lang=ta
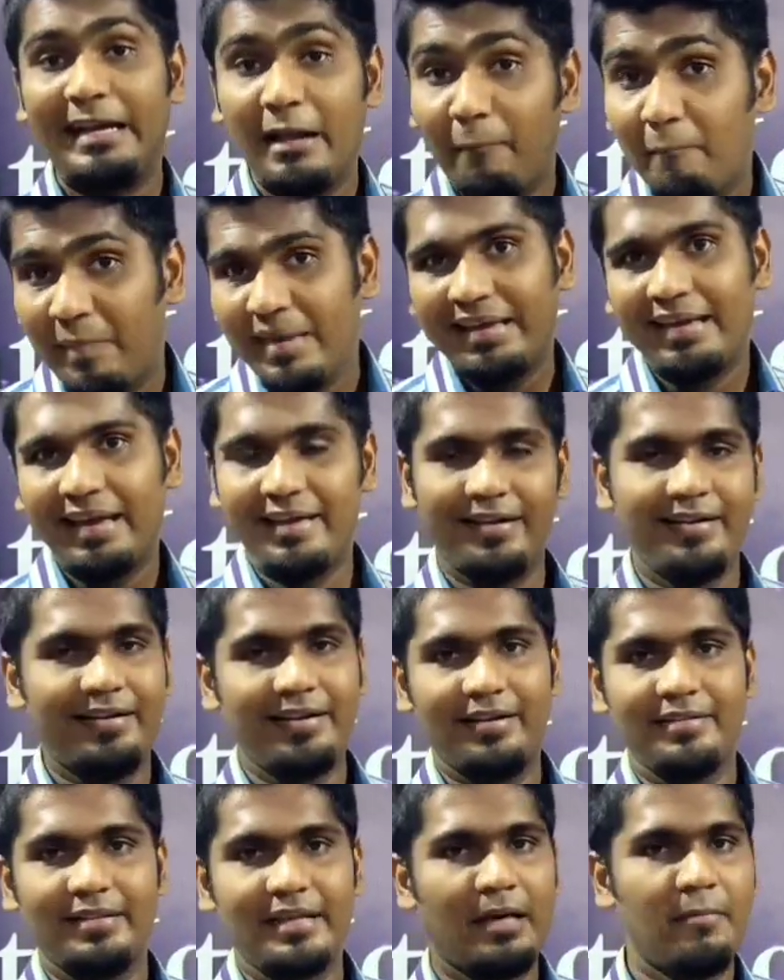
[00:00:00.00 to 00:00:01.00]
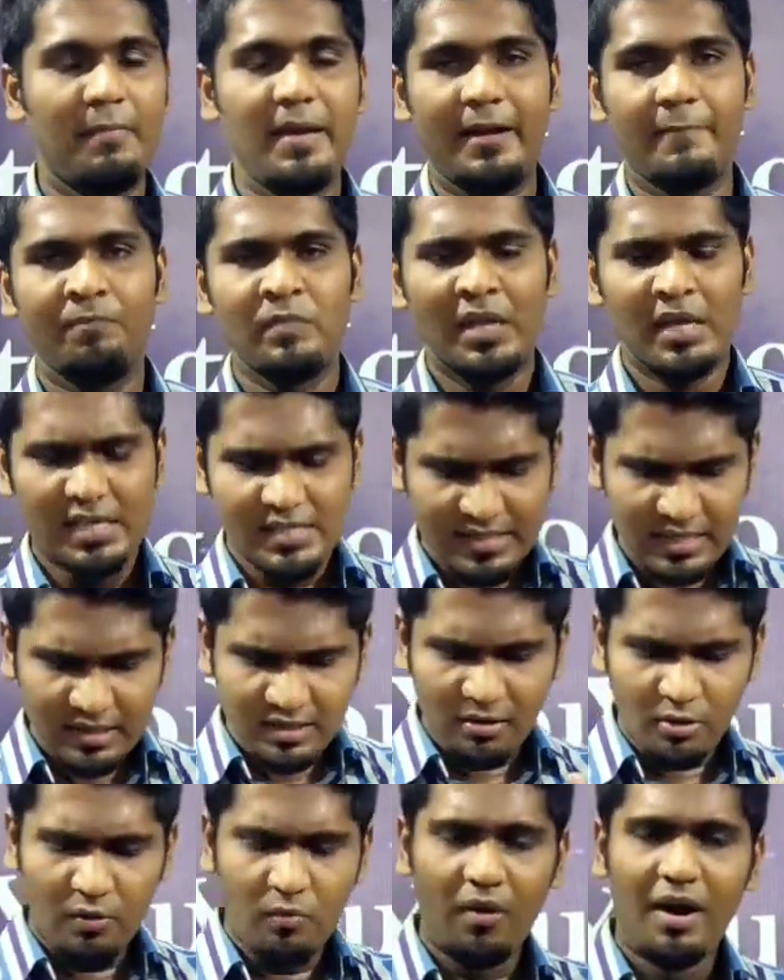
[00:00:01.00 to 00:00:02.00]
நம்பிக்கை இருக்கிறது அமேன்
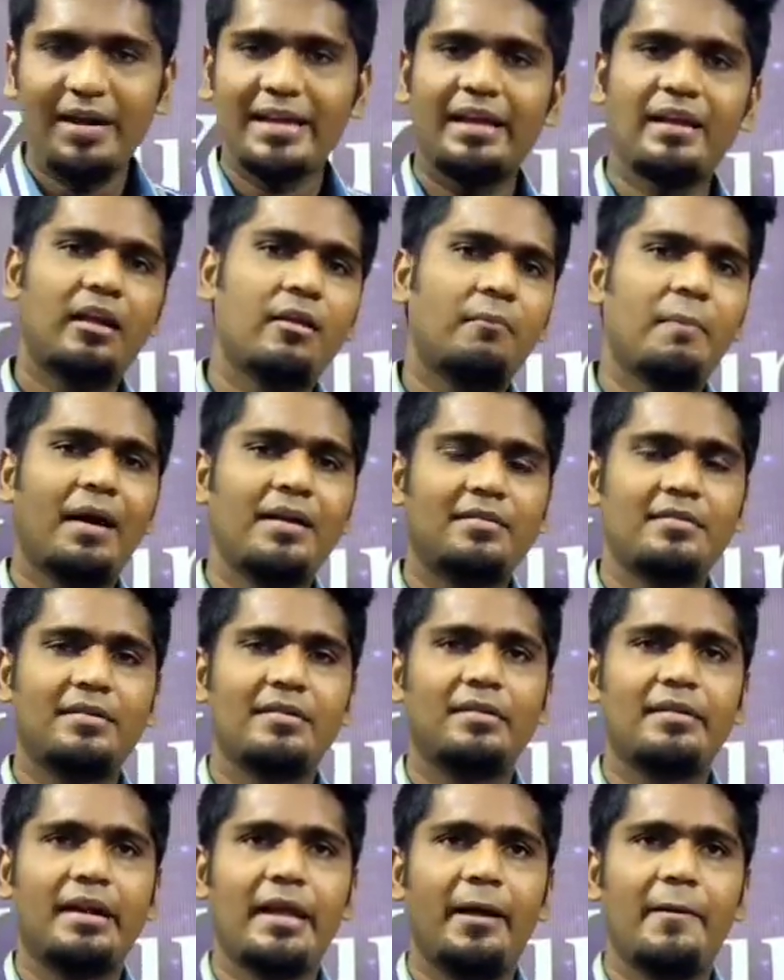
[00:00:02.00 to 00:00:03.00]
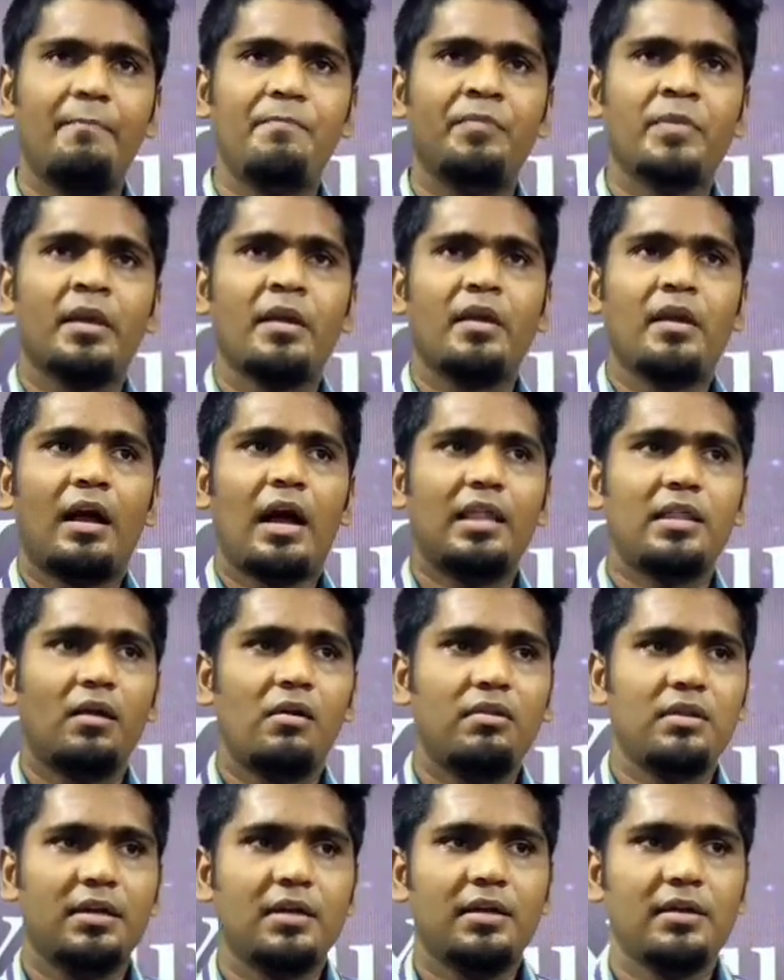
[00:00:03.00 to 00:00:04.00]
சிலருடைய வாழ்க்கை நான் பார்த்துருக்கிறேன்
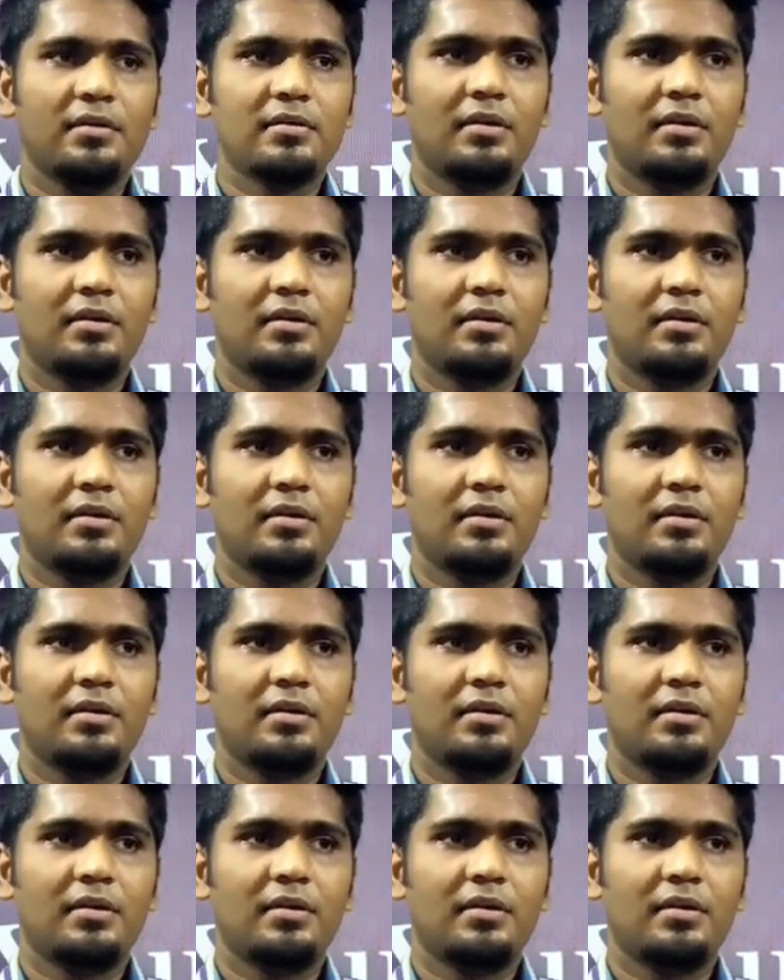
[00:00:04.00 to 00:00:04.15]
அதாவது